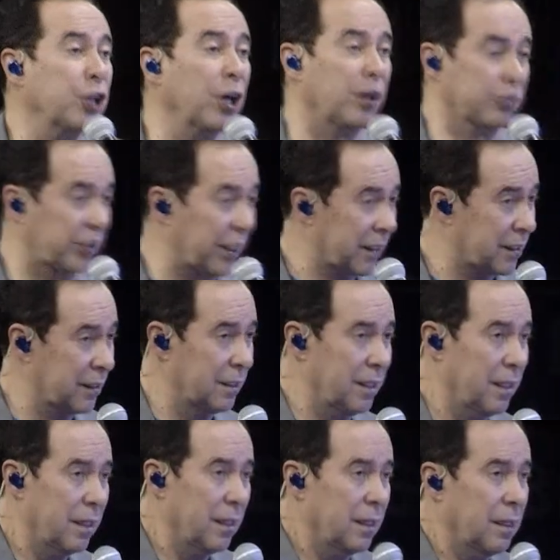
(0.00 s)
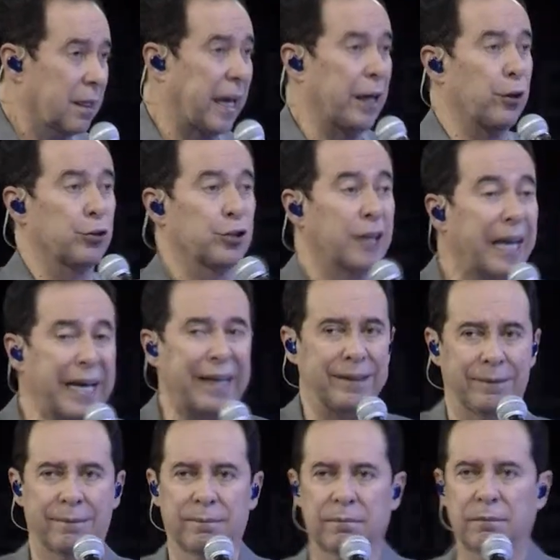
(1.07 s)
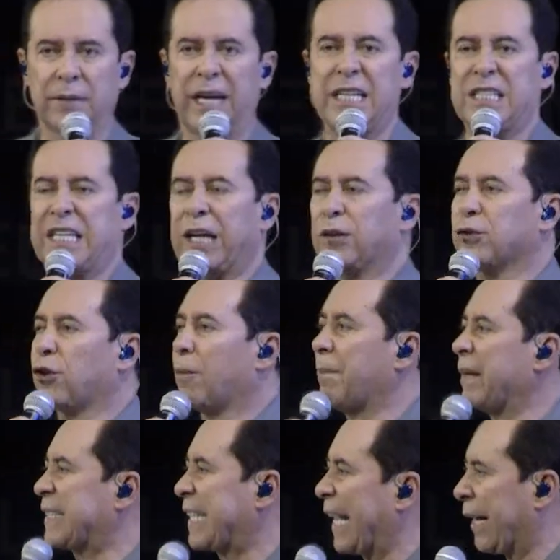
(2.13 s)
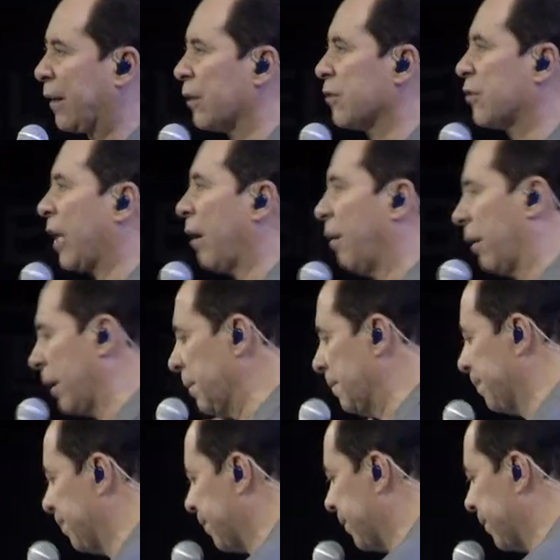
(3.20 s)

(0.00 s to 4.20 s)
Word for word: dioses que nos guíen. E hicieron dos becerros de oro,